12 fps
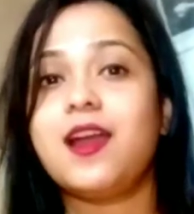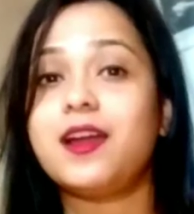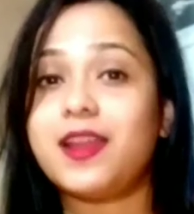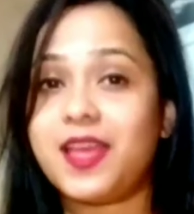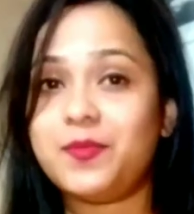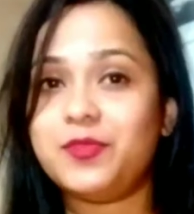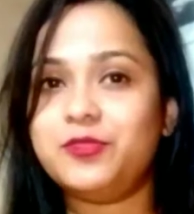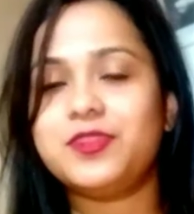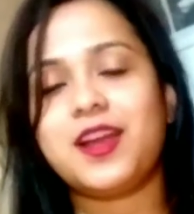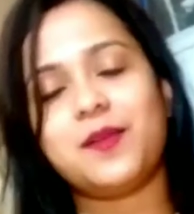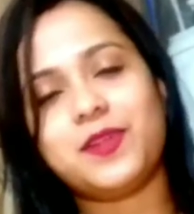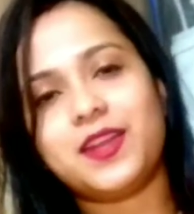আর হ্যাঁ
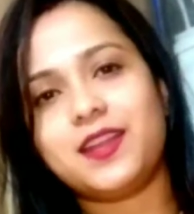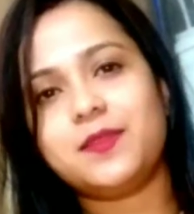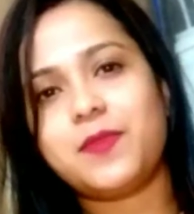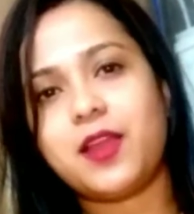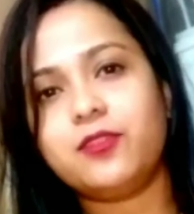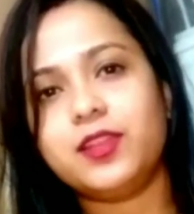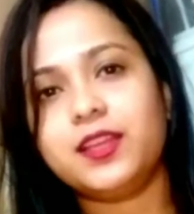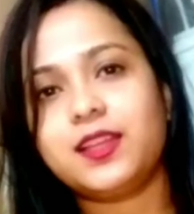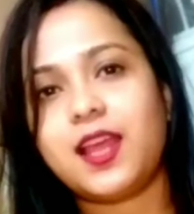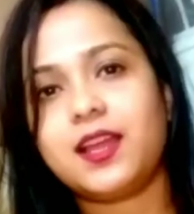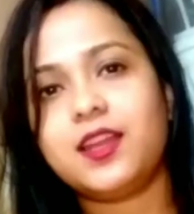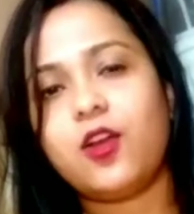বন্ধুরা আমার রান্না ভালো লেগে
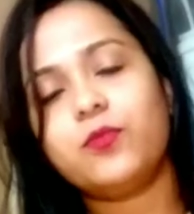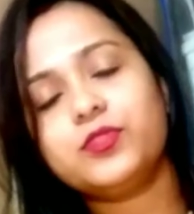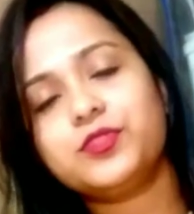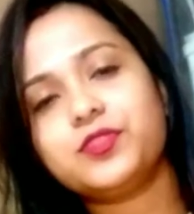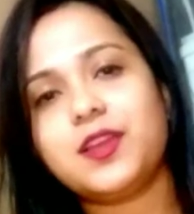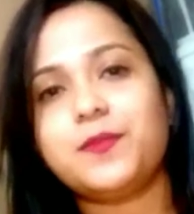থাকলে অবশ্যই